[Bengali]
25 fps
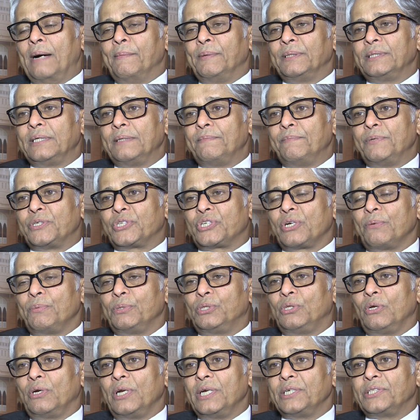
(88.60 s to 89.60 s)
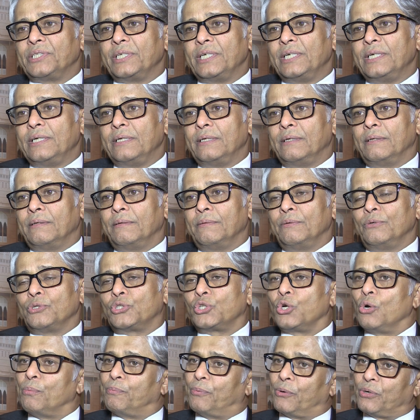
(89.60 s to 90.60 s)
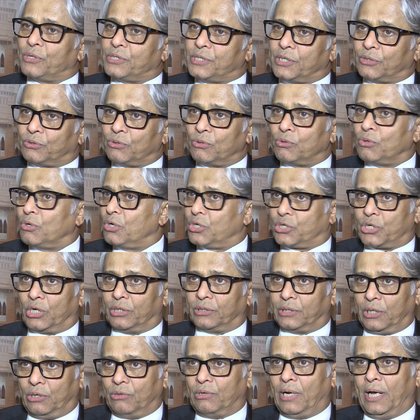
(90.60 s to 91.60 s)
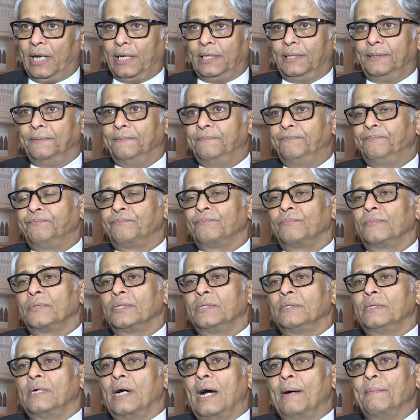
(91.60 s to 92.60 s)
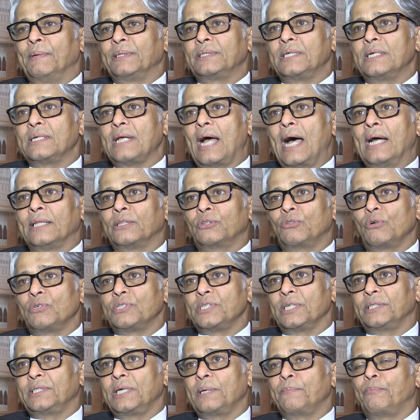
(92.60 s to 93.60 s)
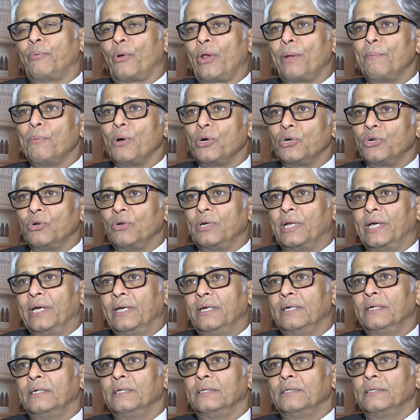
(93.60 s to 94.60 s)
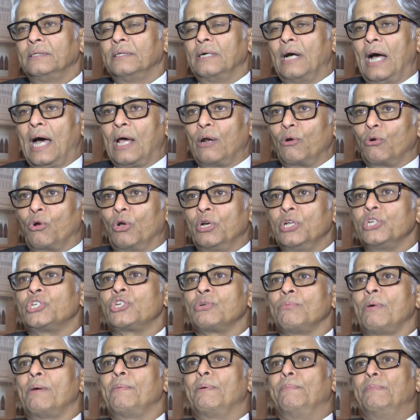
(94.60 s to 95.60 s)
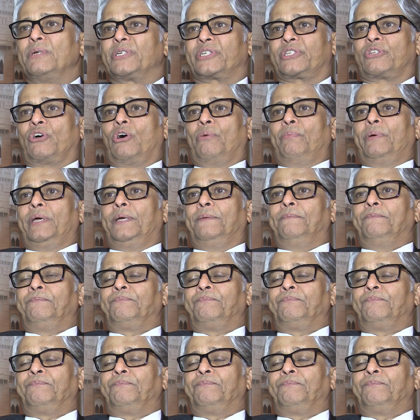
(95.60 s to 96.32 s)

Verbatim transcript: আমাদের বিশ্ববিদ্যালয়টি সুপরিচিত কোনো সন্দেহ নাই আমাদের আন্তর্জাতিক পরিমণ্ডলে আরও ঘনিষ্ঠভাবে মিশতে হবে